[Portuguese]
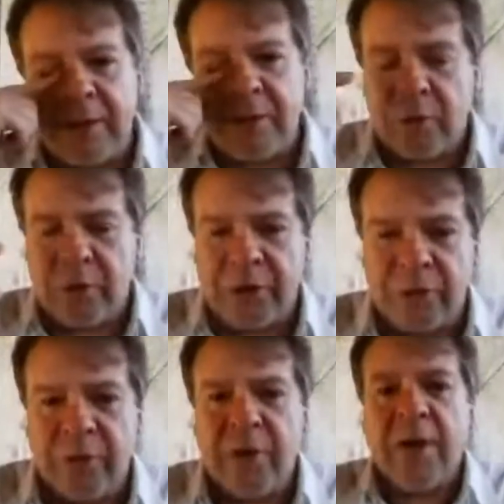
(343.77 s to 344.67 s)

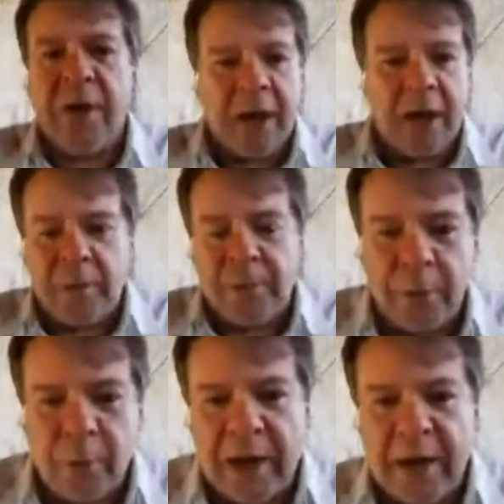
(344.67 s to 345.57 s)
incluindo
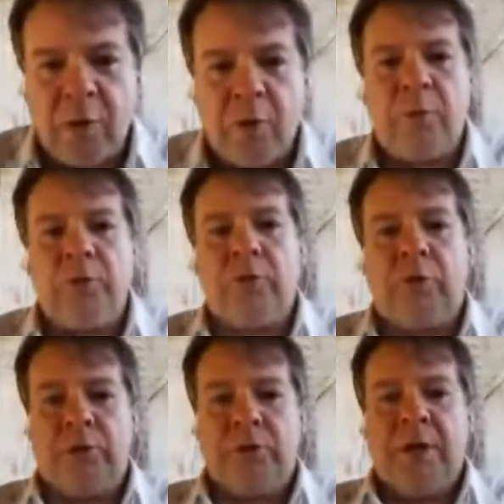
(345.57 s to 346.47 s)
agropecuária como um todo.